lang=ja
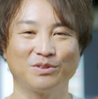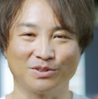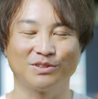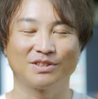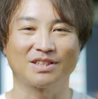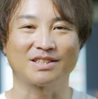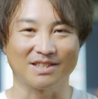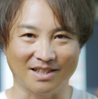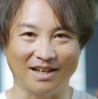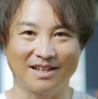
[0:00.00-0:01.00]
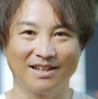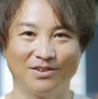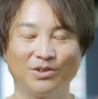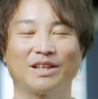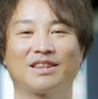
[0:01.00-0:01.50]
撮る写真家
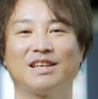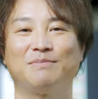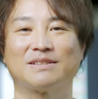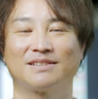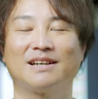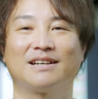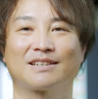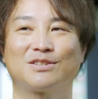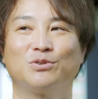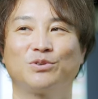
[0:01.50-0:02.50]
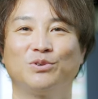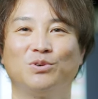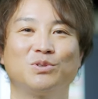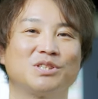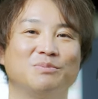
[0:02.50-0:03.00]
をやっていますが、気象予
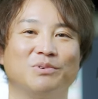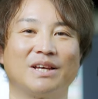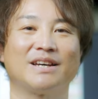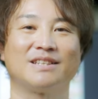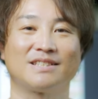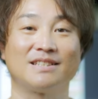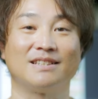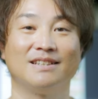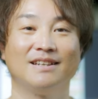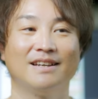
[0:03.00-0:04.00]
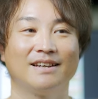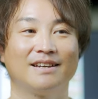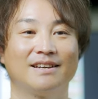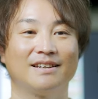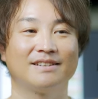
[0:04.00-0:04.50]
報士でもないし、
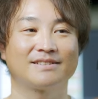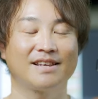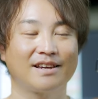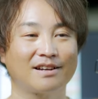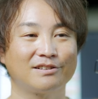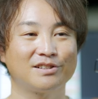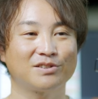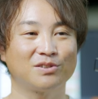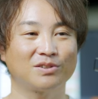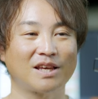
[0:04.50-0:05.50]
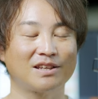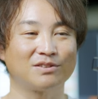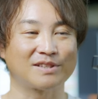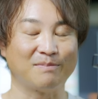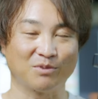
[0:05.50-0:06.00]
えー、正確にその天気
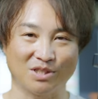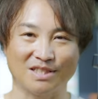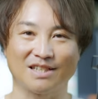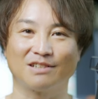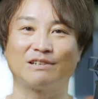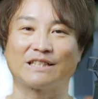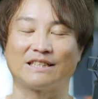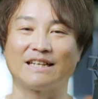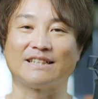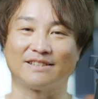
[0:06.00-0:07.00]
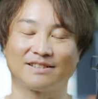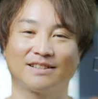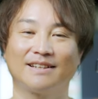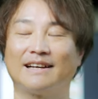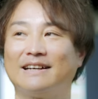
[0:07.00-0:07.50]
の専門知識があるわけじゃないんです。
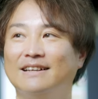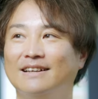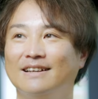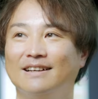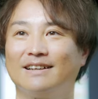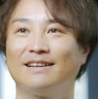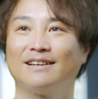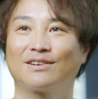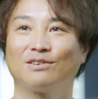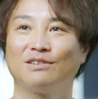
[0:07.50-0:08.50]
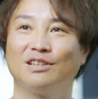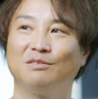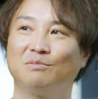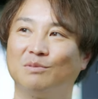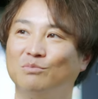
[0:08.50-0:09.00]
ただ、えー、
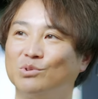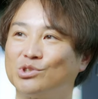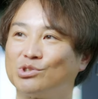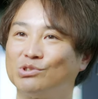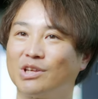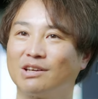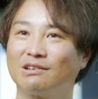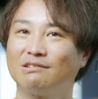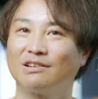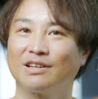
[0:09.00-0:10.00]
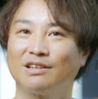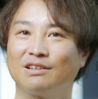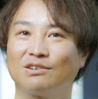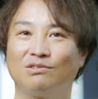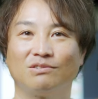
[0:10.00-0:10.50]
今もう10年ぐら
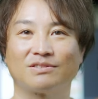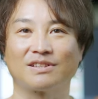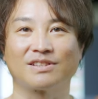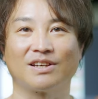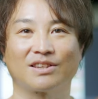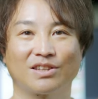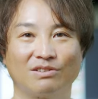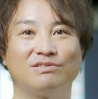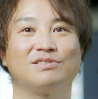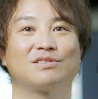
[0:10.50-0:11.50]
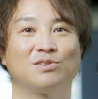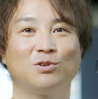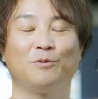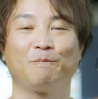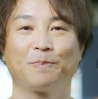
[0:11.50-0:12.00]
いこの撮影やってるんですけ
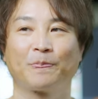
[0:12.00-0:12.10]
ど、